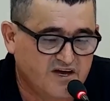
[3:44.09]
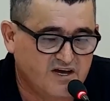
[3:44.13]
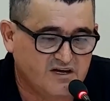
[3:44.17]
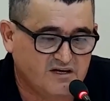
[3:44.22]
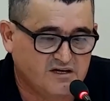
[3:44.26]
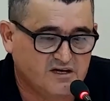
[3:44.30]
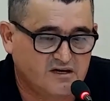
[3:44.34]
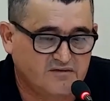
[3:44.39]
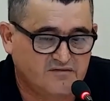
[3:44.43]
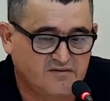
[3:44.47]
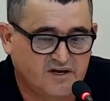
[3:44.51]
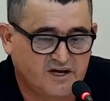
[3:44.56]

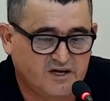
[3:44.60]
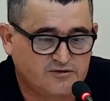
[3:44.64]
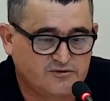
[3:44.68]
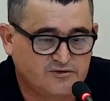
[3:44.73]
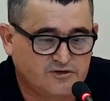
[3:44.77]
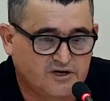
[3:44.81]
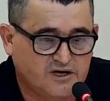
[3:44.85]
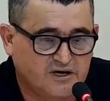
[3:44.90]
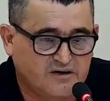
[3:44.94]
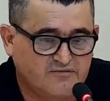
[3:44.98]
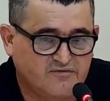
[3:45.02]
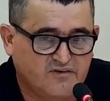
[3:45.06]
Vem aqui,
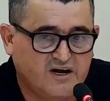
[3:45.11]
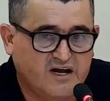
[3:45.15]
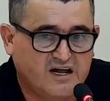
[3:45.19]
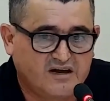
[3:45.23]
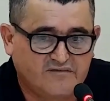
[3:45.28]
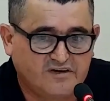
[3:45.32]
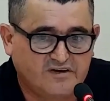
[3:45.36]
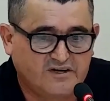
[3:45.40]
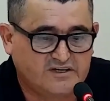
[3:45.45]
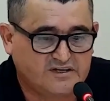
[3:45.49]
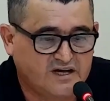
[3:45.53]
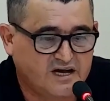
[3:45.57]
vereadora,
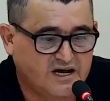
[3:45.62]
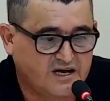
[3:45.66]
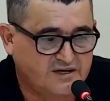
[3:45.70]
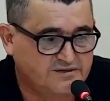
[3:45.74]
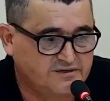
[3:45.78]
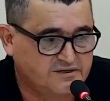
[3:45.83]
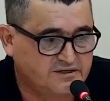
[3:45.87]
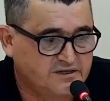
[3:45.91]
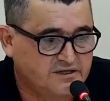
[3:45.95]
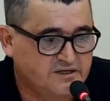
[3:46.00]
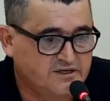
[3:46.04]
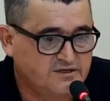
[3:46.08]
falar a
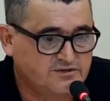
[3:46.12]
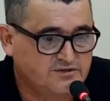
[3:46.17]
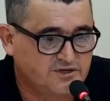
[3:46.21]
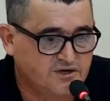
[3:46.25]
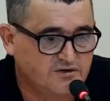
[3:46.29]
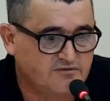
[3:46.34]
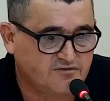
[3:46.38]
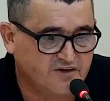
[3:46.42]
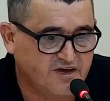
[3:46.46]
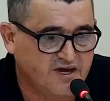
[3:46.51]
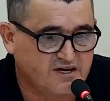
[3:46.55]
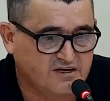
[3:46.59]
verdade.
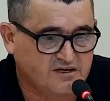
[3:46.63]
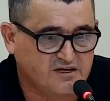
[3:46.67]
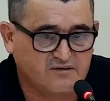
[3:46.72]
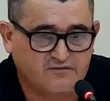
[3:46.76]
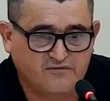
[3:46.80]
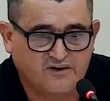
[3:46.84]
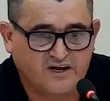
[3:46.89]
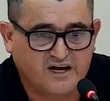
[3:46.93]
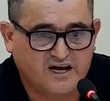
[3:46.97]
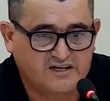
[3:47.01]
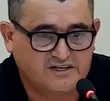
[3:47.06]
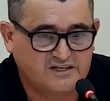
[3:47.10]
Não vem
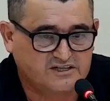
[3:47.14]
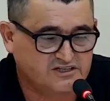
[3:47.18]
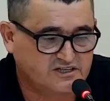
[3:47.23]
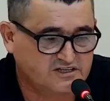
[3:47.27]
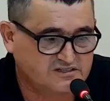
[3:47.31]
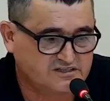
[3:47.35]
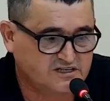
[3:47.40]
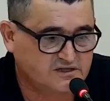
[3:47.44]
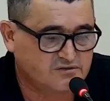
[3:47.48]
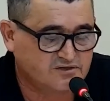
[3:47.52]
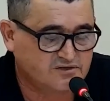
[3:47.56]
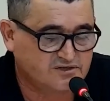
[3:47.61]
aqui falar
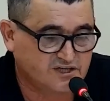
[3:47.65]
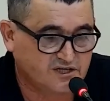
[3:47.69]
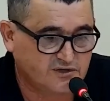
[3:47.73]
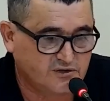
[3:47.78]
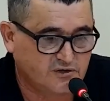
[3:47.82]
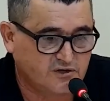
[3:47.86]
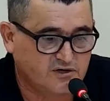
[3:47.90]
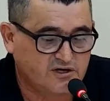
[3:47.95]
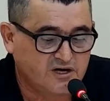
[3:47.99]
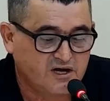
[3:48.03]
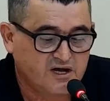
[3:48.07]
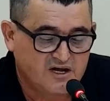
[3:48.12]
da gestão
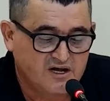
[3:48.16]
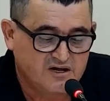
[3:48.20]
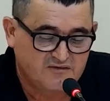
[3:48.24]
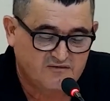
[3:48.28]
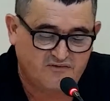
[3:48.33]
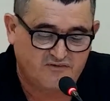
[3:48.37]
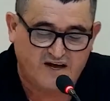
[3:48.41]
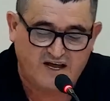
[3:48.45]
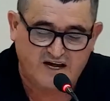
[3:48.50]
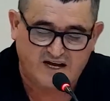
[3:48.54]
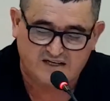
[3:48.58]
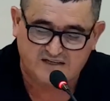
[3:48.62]
anterior,
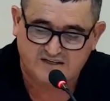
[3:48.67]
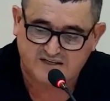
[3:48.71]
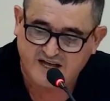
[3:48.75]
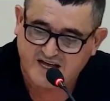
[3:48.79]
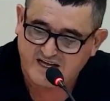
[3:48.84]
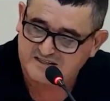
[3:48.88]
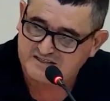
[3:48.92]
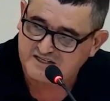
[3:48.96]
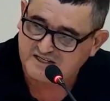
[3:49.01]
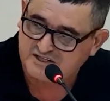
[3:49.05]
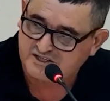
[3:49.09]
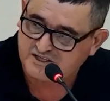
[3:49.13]

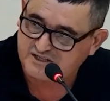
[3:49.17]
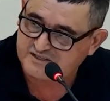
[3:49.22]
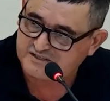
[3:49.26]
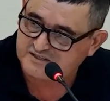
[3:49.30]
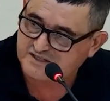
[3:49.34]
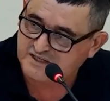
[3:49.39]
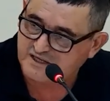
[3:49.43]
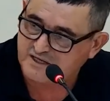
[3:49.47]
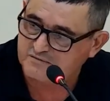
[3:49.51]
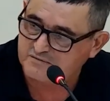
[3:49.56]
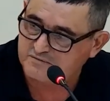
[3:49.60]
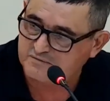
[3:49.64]
fala dessa
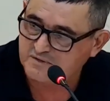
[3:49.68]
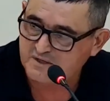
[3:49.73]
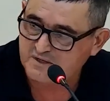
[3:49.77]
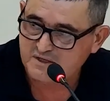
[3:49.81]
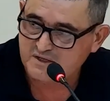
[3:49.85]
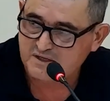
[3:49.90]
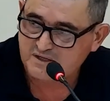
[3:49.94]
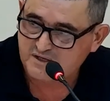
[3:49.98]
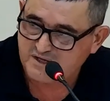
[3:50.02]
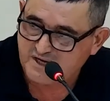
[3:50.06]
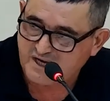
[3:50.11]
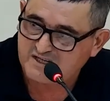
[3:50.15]

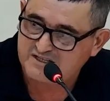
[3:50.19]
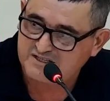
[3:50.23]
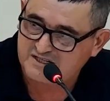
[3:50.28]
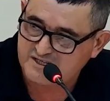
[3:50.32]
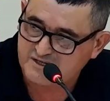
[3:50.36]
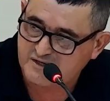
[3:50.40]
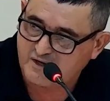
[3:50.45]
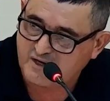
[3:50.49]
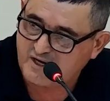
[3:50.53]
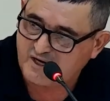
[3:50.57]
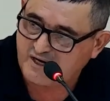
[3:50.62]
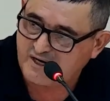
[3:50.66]
gestão que
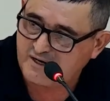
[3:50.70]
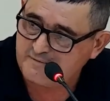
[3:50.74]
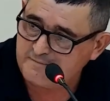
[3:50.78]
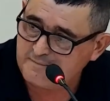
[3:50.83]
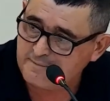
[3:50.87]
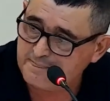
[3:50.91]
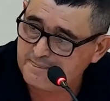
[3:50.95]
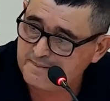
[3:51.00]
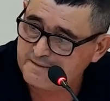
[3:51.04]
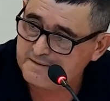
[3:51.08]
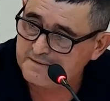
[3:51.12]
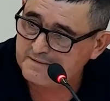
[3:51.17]
a
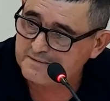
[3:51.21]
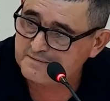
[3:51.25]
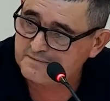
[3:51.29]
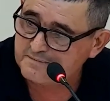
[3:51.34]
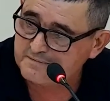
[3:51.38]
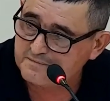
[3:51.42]
senhora